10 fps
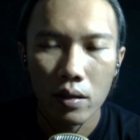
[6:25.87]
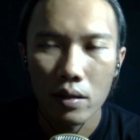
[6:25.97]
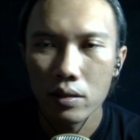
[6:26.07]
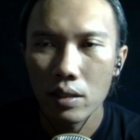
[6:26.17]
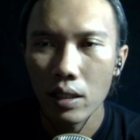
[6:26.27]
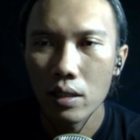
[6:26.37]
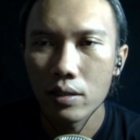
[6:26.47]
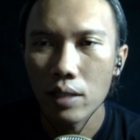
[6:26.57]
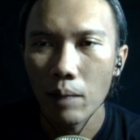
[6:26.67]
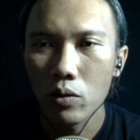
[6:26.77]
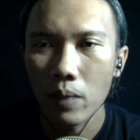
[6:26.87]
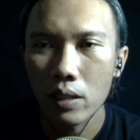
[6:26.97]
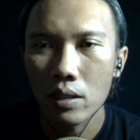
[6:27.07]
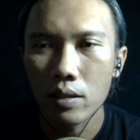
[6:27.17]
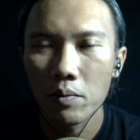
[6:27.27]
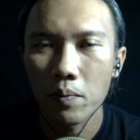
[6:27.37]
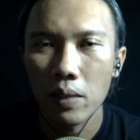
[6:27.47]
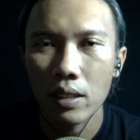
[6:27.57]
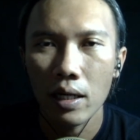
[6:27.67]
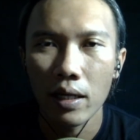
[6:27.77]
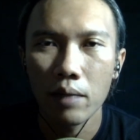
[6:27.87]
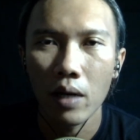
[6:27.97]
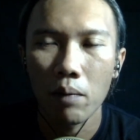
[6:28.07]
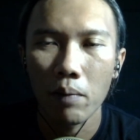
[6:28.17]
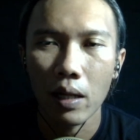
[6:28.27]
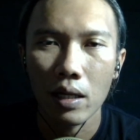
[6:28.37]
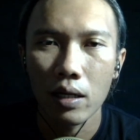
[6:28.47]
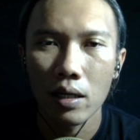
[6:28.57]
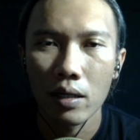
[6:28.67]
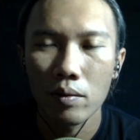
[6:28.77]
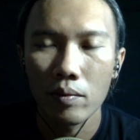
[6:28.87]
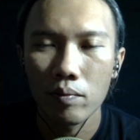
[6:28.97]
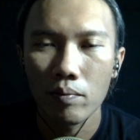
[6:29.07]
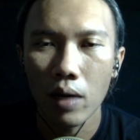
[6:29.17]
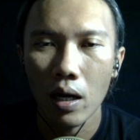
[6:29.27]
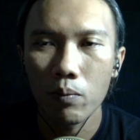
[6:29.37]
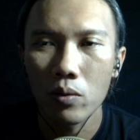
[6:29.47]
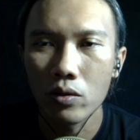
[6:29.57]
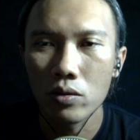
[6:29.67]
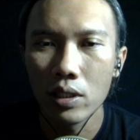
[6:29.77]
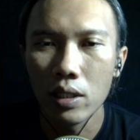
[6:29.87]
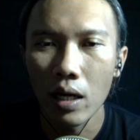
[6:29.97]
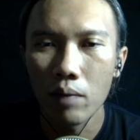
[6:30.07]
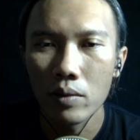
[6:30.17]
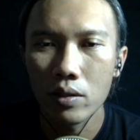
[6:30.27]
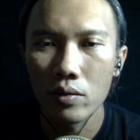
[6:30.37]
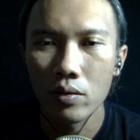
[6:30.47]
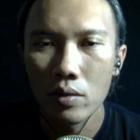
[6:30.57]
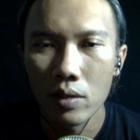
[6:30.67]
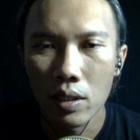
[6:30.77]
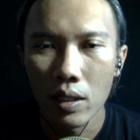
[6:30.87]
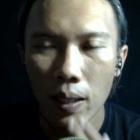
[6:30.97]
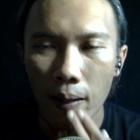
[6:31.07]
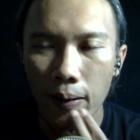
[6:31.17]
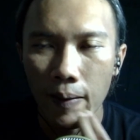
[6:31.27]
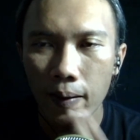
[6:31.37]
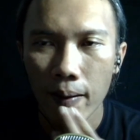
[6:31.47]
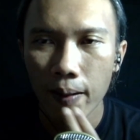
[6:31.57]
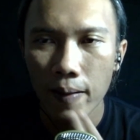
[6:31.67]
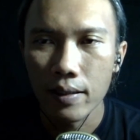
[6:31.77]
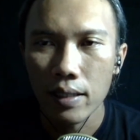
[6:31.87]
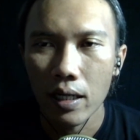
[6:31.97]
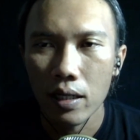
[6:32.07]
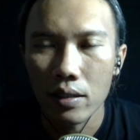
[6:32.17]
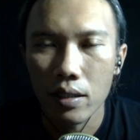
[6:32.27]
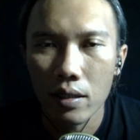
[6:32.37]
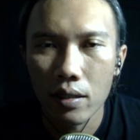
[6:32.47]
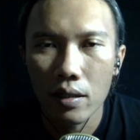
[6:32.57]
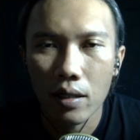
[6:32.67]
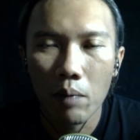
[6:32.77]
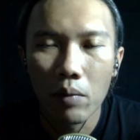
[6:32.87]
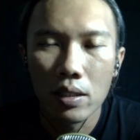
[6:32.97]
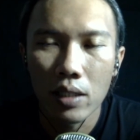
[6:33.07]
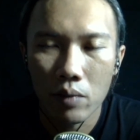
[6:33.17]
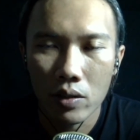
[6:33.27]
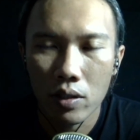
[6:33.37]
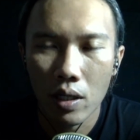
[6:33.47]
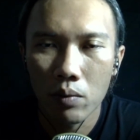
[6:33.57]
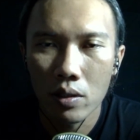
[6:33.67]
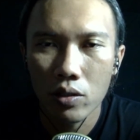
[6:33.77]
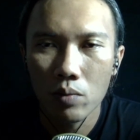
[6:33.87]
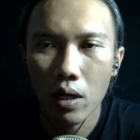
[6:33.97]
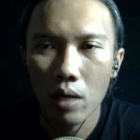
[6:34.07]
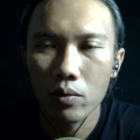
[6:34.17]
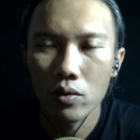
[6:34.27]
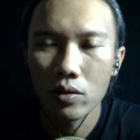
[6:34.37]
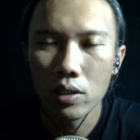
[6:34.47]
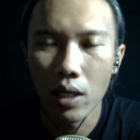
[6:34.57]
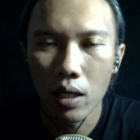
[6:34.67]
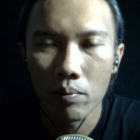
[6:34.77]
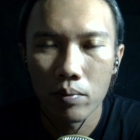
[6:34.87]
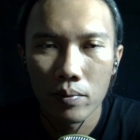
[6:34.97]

sering dicabut pasang cabut pasang kayaknya bakal patah dan bakal putus di dalam itu stekernya kabelnya maksudnya kabelnya tuh bakal putus di dalam